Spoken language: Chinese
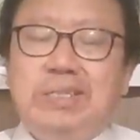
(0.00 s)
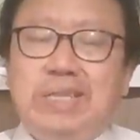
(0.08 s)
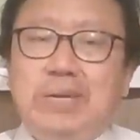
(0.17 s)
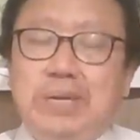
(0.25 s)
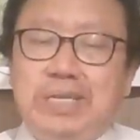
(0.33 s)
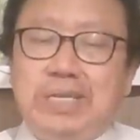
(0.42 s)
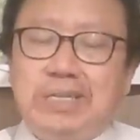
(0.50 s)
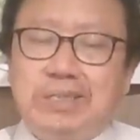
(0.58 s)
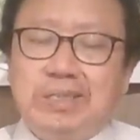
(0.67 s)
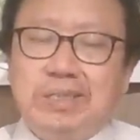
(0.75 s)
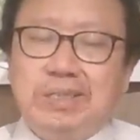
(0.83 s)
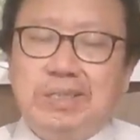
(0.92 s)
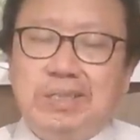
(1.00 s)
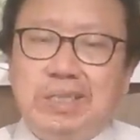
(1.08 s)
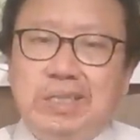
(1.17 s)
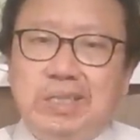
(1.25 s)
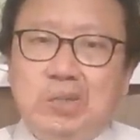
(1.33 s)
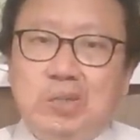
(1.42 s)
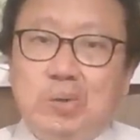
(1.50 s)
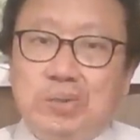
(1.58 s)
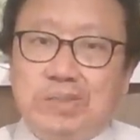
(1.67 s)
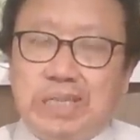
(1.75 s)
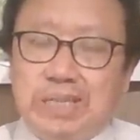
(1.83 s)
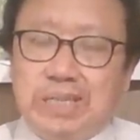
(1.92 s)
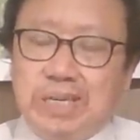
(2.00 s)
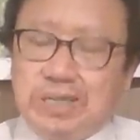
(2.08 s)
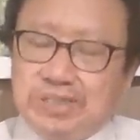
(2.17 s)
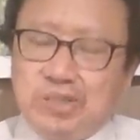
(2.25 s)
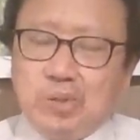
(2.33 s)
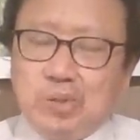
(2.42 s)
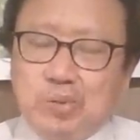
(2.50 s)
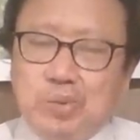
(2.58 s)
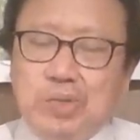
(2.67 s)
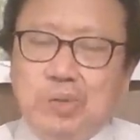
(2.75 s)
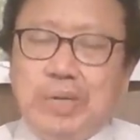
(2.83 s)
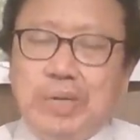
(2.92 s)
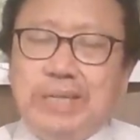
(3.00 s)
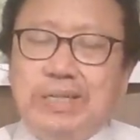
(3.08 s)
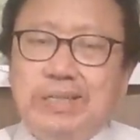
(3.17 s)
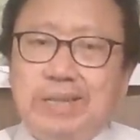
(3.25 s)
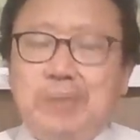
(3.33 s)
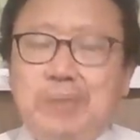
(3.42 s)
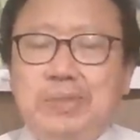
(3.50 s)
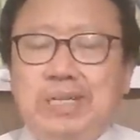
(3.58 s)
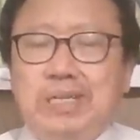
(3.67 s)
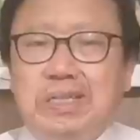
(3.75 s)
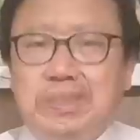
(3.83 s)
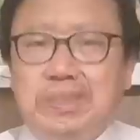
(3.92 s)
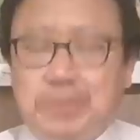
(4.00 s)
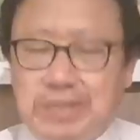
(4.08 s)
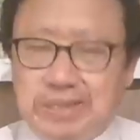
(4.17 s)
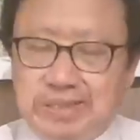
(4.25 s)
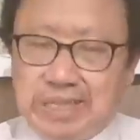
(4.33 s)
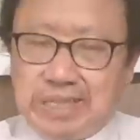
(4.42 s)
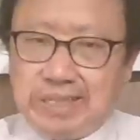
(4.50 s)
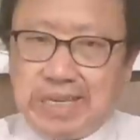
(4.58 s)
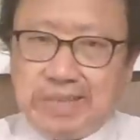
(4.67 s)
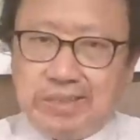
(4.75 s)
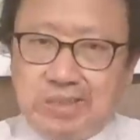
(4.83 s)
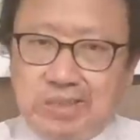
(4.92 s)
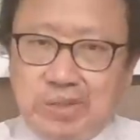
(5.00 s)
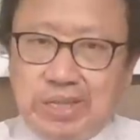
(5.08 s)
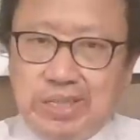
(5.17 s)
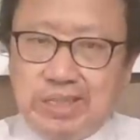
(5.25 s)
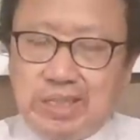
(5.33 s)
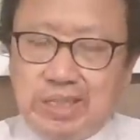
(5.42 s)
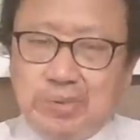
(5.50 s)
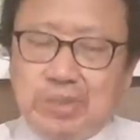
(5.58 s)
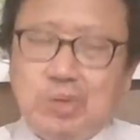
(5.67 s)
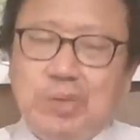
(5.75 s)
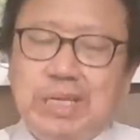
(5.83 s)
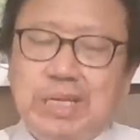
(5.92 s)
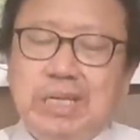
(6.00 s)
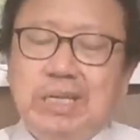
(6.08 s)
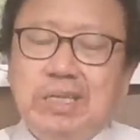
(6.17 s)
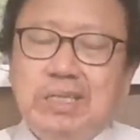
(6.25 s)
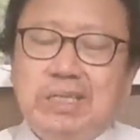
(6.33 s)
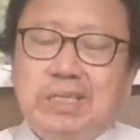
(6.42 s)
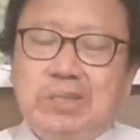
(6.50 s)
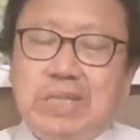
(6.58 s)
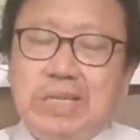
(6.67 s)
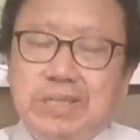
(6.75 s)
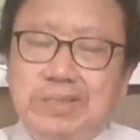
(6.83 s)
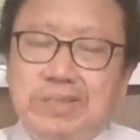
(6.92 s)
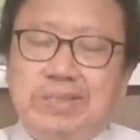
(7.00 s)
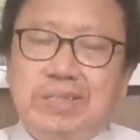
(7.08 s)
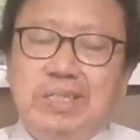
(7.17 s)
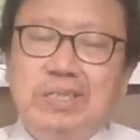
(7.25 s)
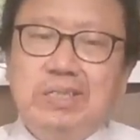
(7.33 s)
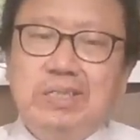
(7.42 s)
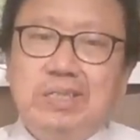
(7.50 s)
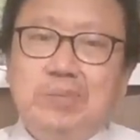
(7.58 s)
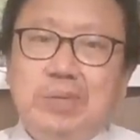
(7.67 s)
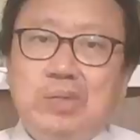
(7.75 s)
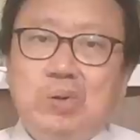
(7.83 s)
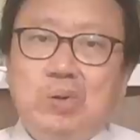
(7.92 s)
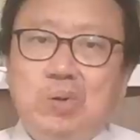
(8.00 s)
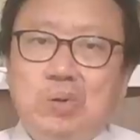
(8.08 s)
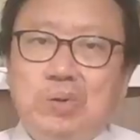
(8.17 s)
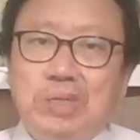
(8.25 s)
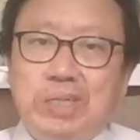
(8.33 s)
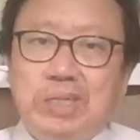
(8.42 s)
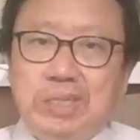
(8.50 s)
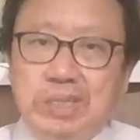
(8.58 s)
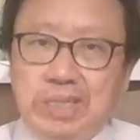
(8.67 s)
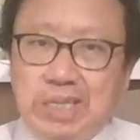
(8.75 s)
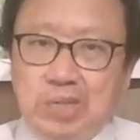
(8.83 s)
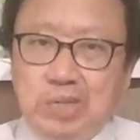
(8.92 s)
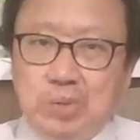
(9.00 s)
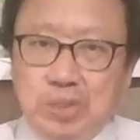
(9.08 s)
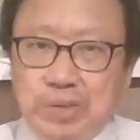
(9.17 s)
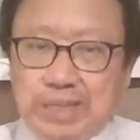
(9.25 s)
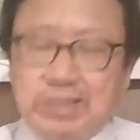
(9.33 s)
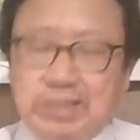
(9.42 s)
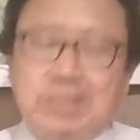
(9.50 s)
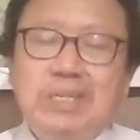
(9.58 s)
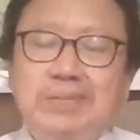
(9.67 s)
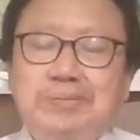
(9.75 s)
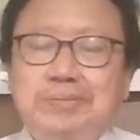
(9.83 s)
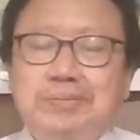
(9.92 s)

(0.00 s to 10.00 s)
他原先是俄罗斯的第二十九军团的参谋长，那么这次战争开始之后，成为所谓邓尼茨克什么共和国第一军团司令。